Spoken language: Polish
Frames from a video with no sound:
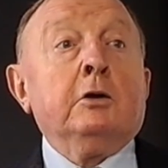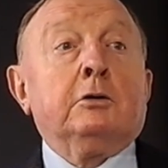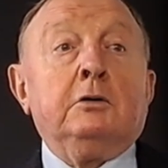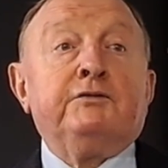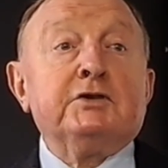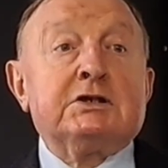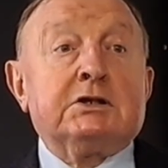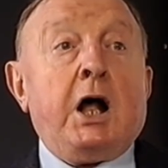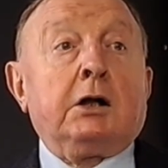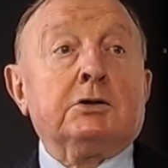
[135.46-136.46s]
to
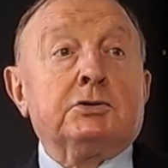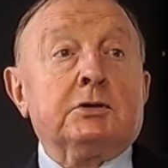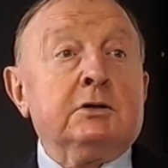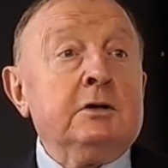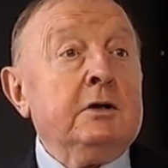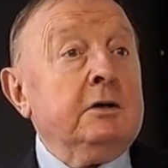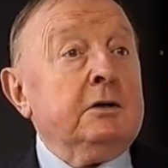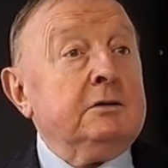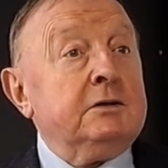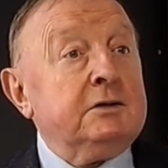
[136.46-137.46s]
wystarczy
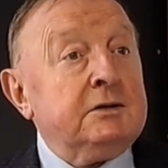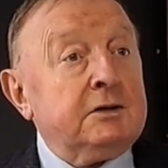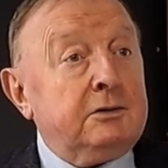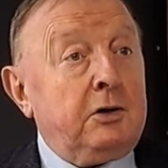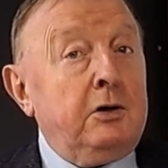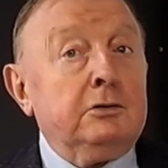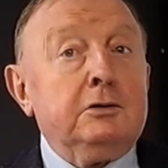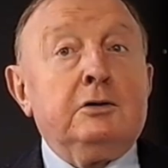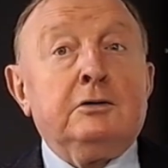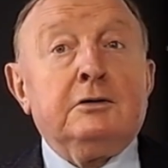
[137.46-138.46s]
y,
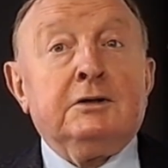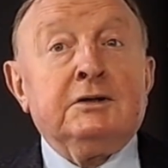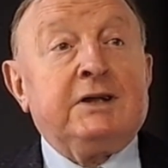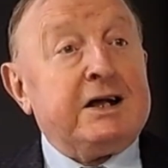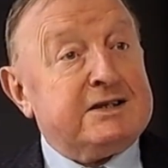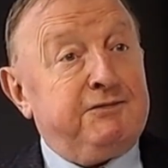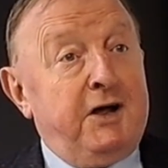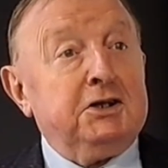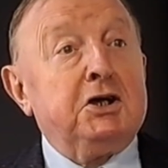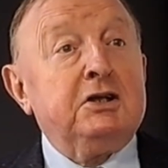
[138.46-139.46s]
grono tak
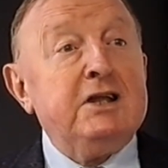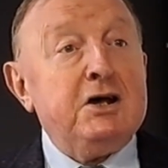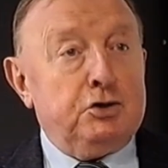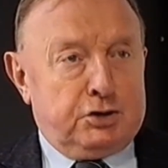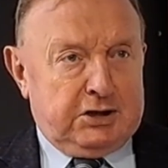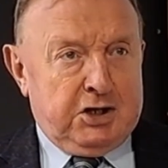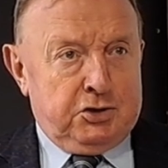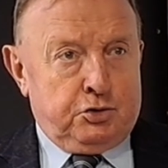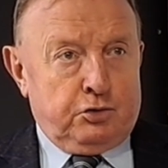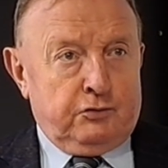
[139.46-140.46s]
zwanych
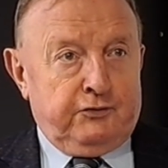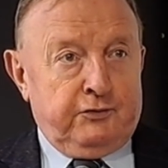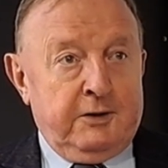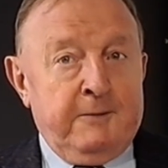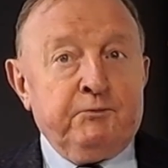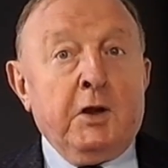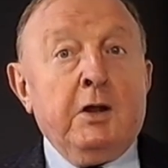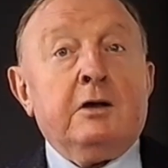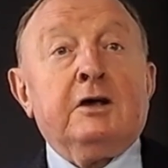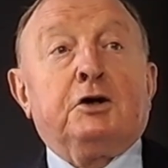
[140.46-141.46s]
neosędziów,
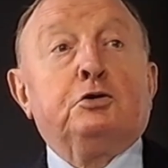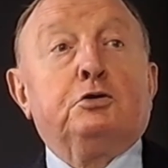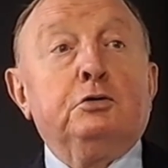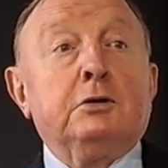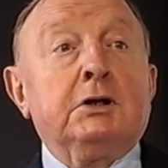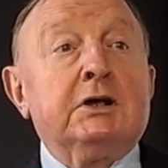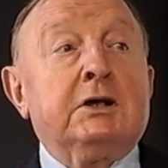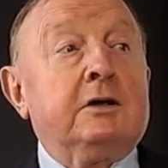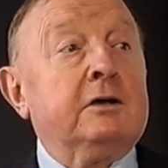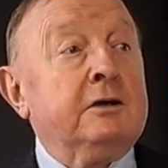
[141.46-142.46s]
y,
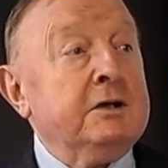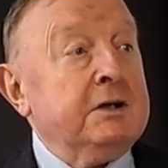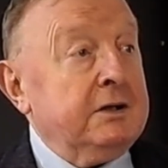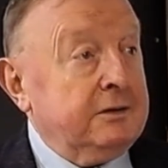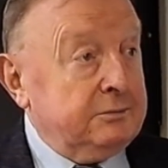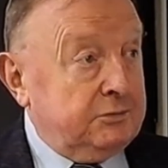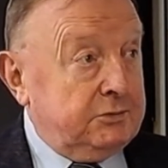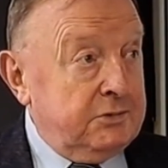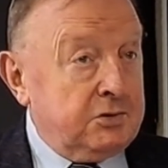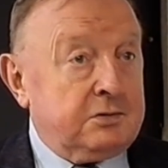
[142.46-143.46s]
których
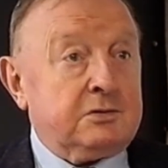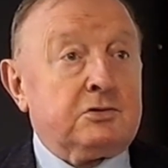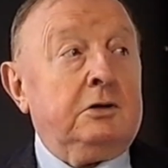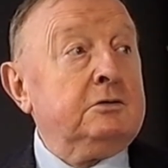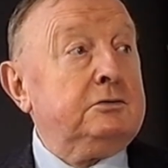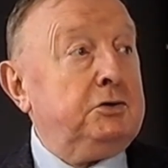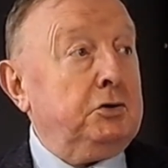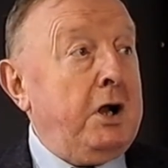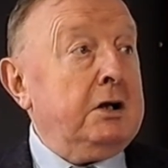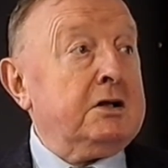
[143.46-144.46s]
rząd
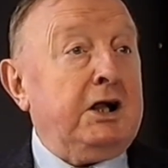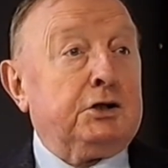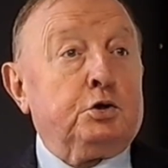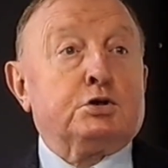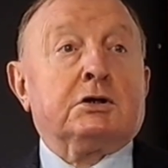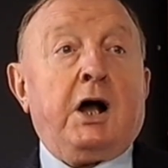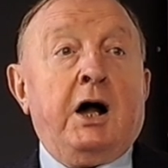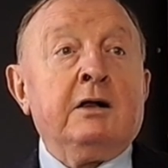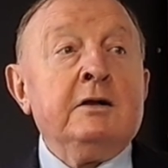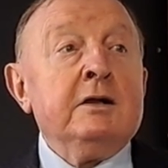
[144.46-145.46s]
Donalda
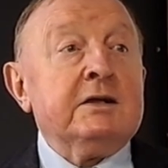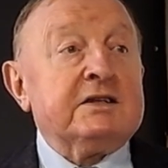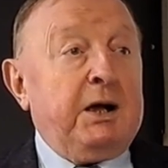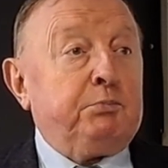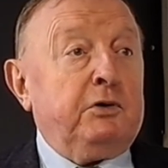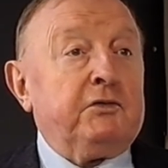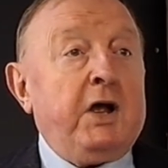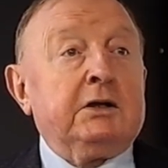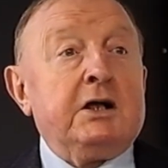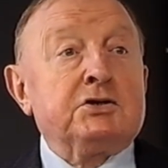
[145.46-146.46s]
Tuska
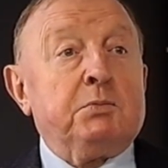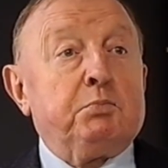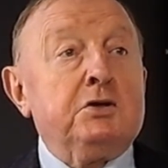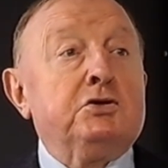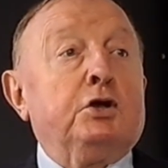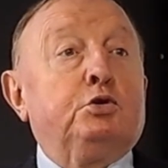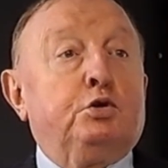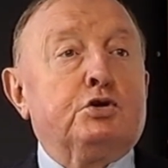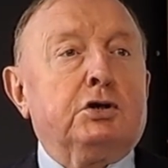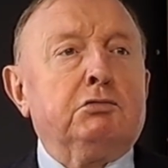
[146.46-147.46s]
zapowiada, że będzie
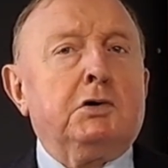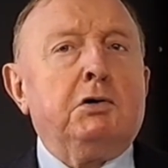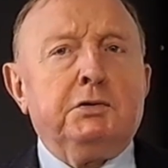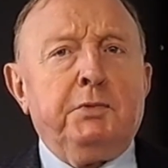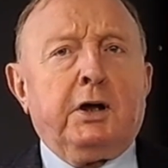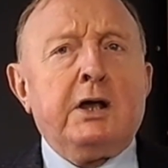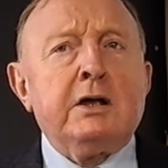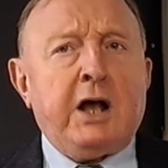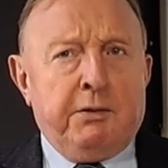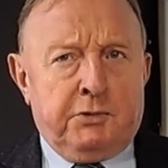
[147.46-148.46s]
dusił gołymi
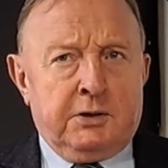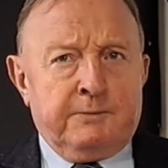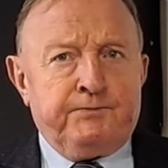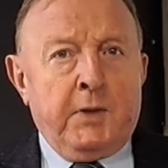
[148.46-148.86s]
rękami.